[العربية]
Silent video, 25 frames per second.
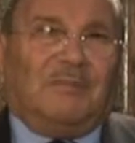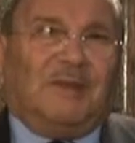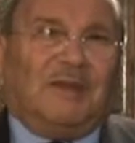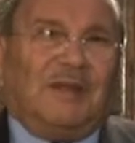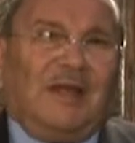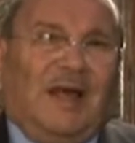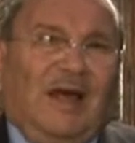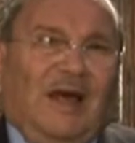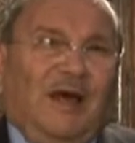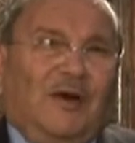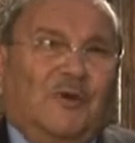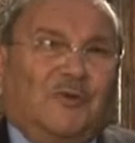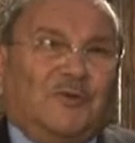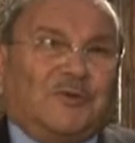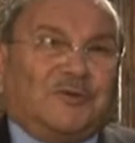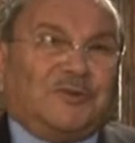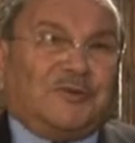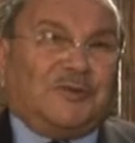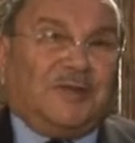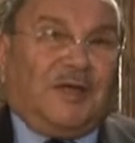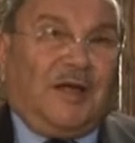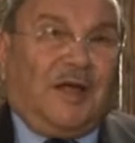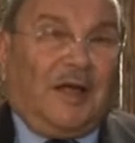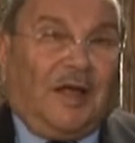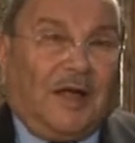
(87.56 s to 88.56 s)
منحه
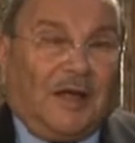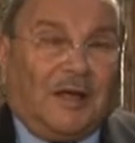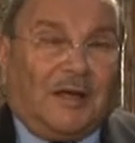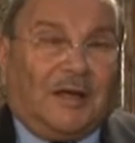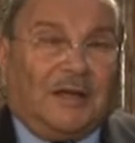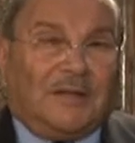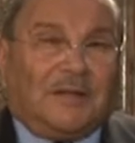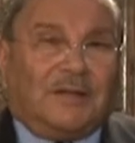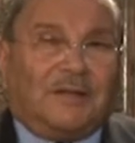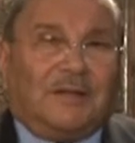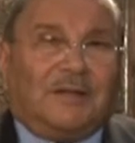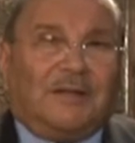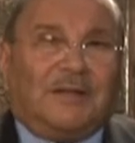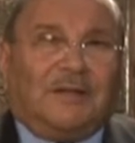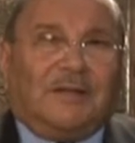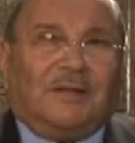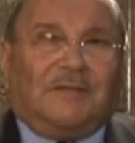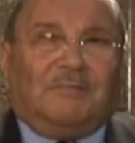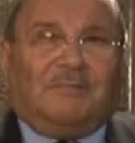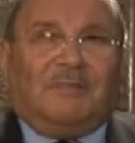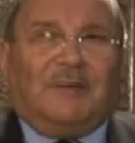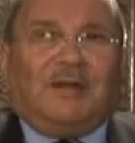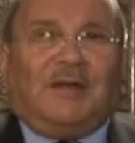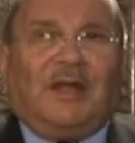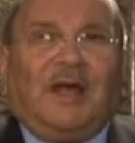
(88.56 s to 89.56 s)
الصحة
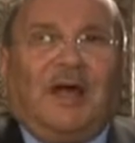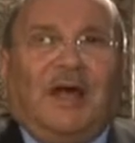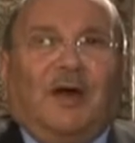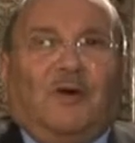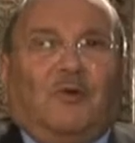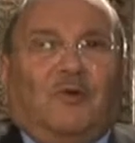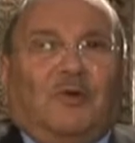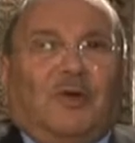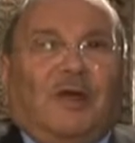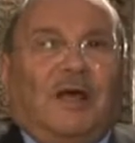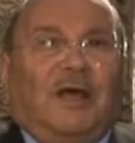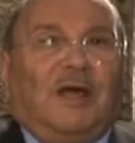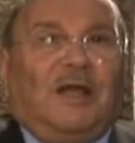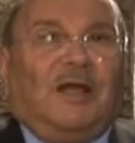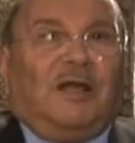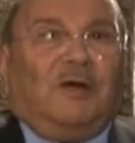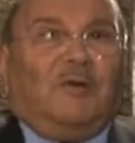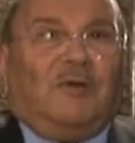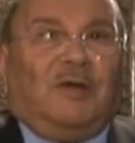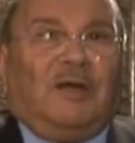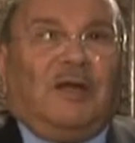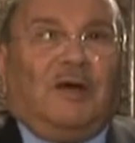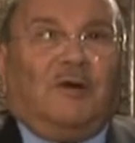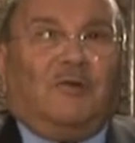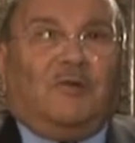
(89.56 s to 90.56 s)
منحه
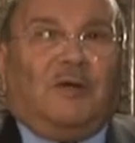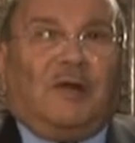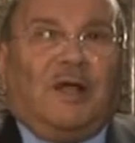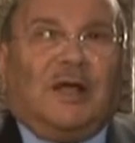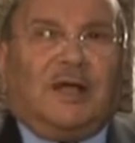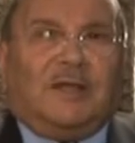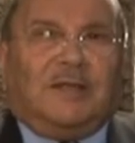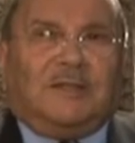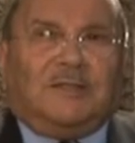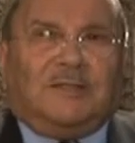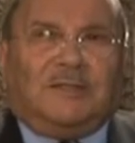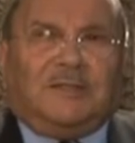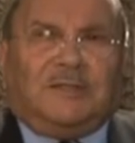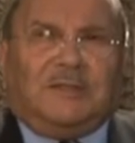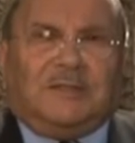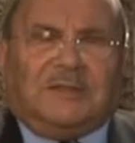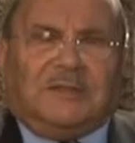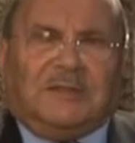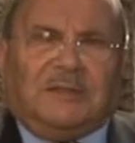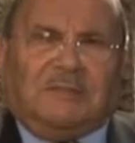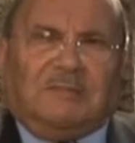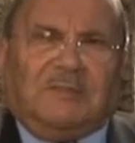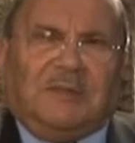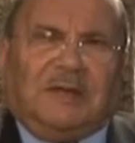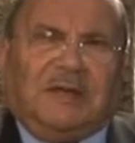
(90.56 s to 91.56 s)
الأهل والأولاد
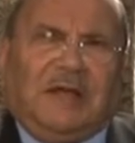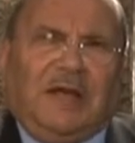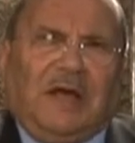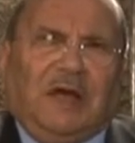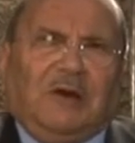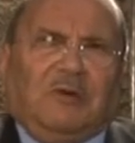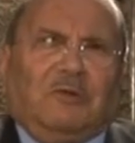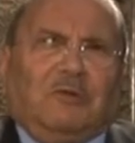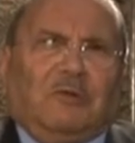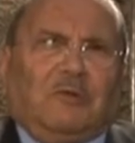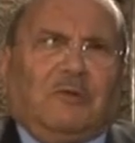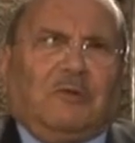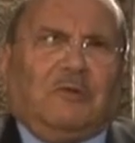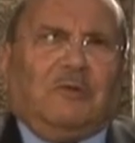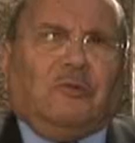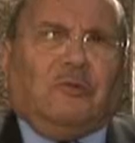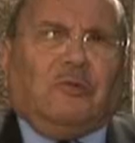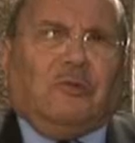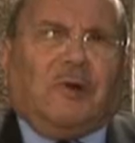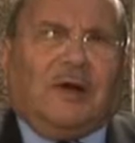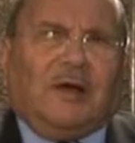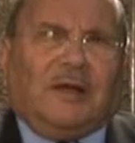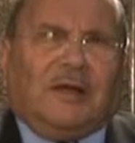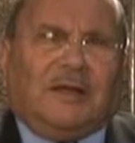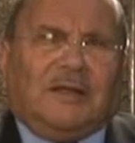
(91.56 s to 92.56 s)
منحه
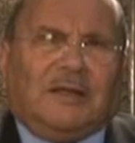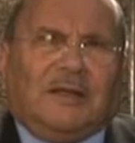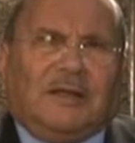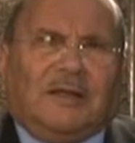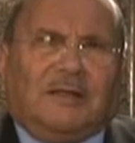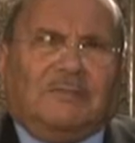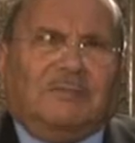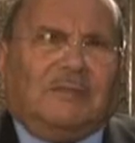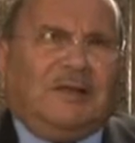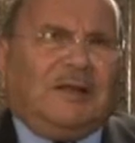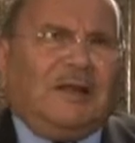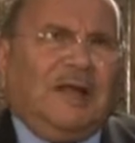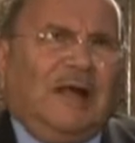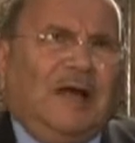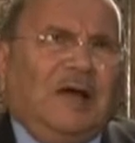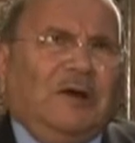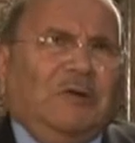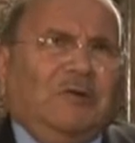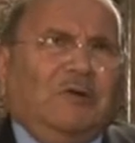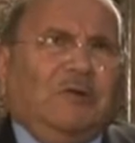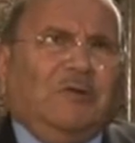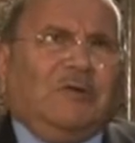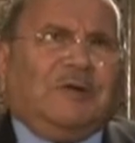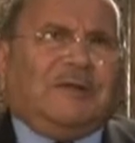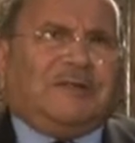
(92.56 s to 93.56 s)
القوة
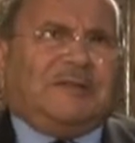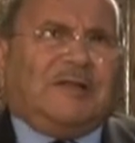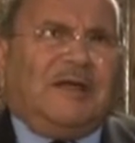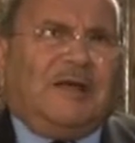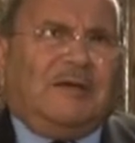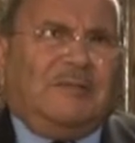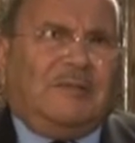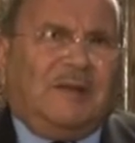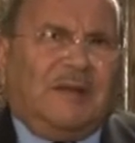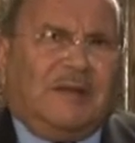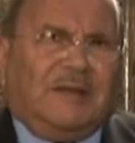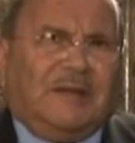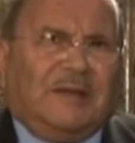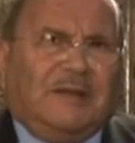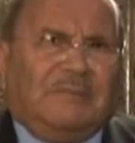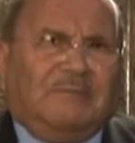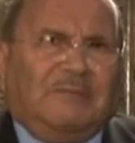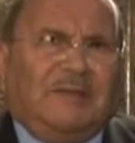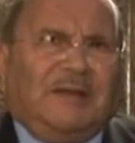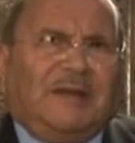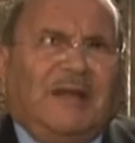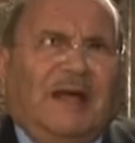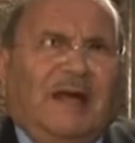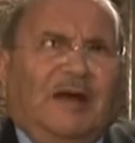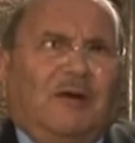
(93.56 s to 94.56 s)
منحه الوسامة
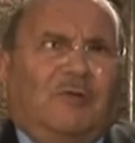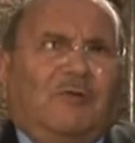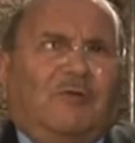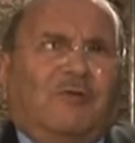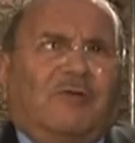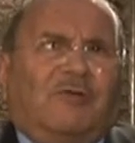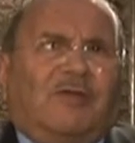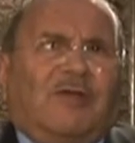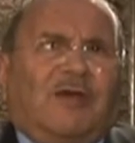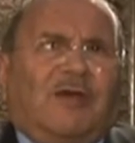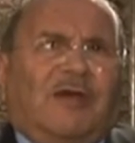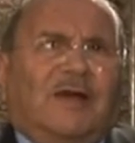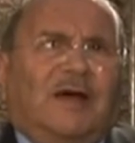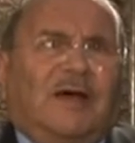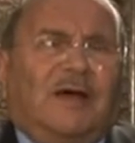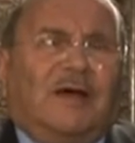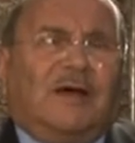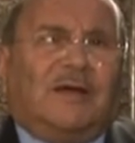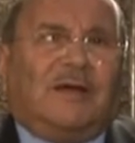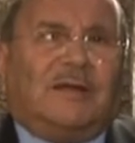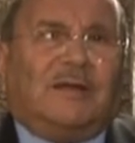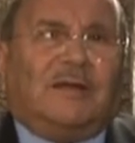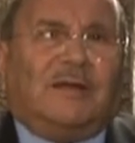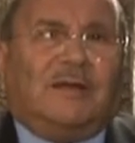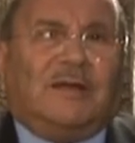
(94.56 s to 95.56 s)
منحه
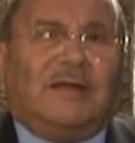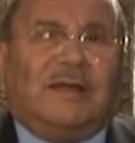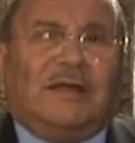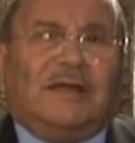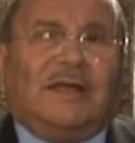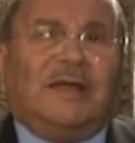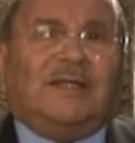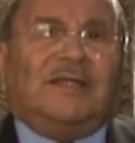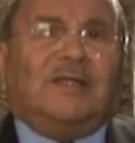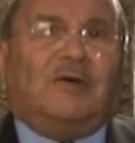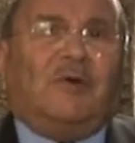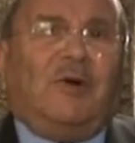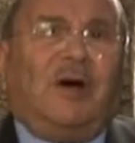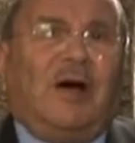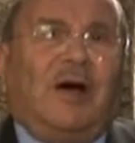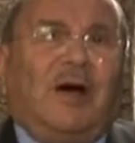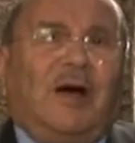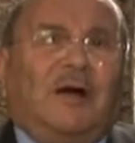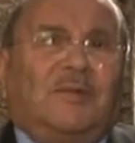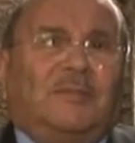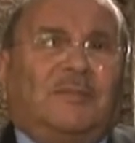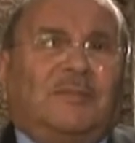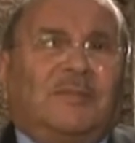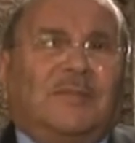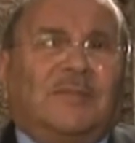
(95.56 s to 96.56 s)
الذكاء
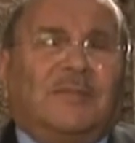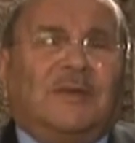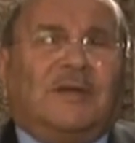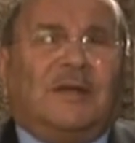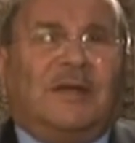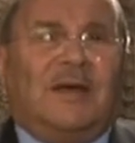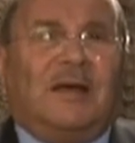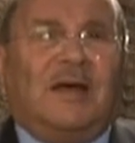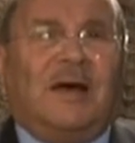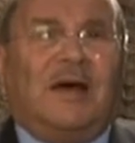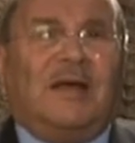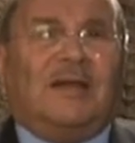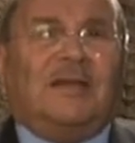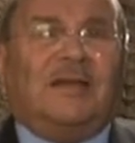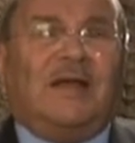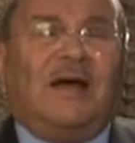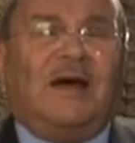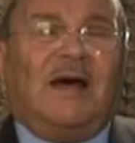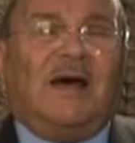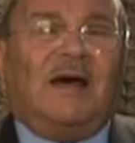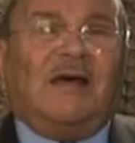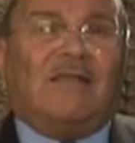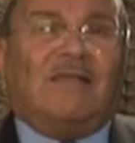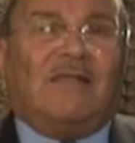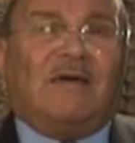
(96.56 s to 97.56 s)
يتوهم أن
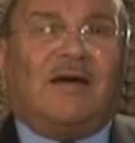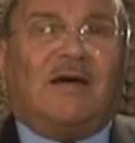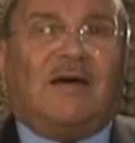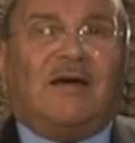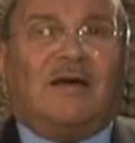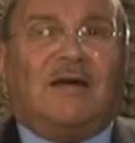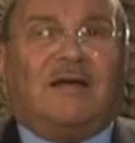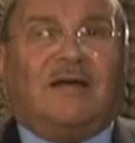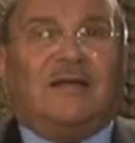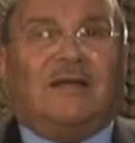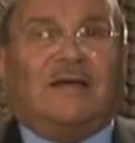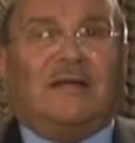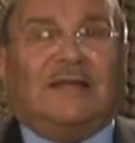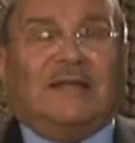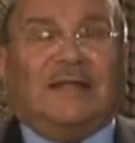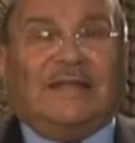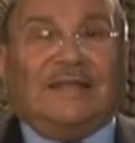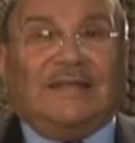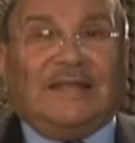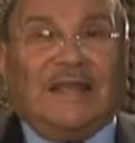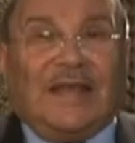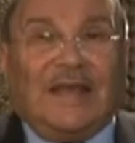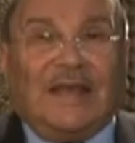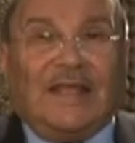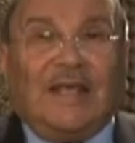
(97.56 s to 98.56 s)
هذا
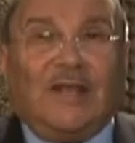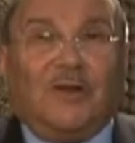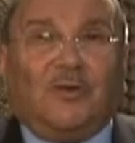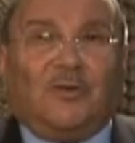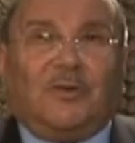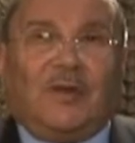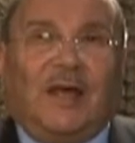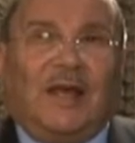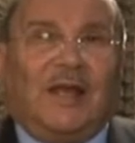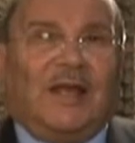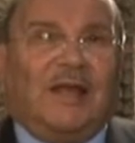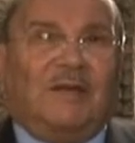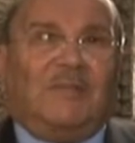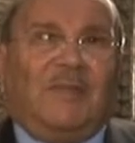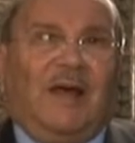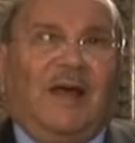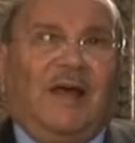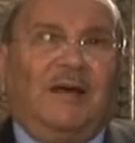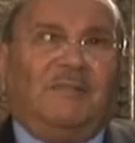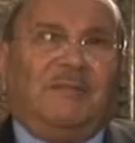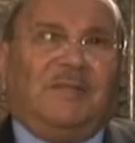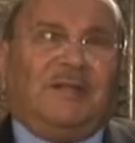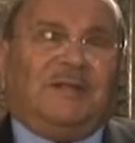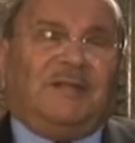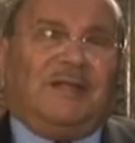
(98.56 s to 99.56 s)
دليل على
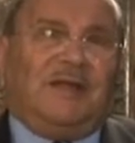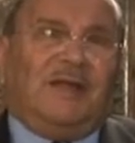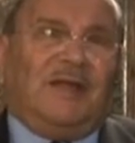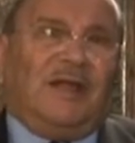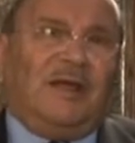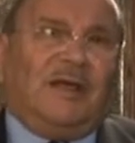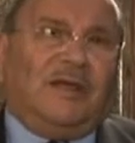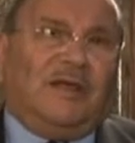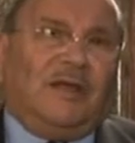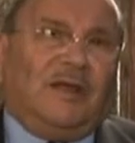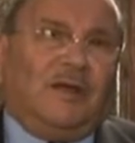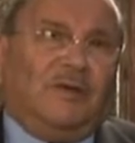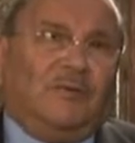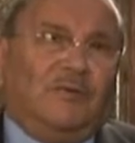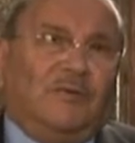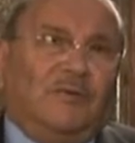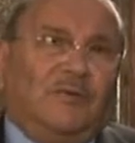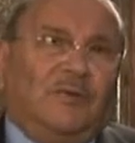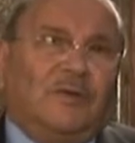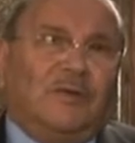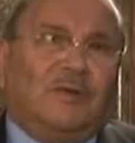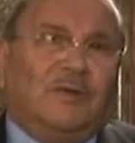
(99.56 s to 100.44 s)
محبة الله له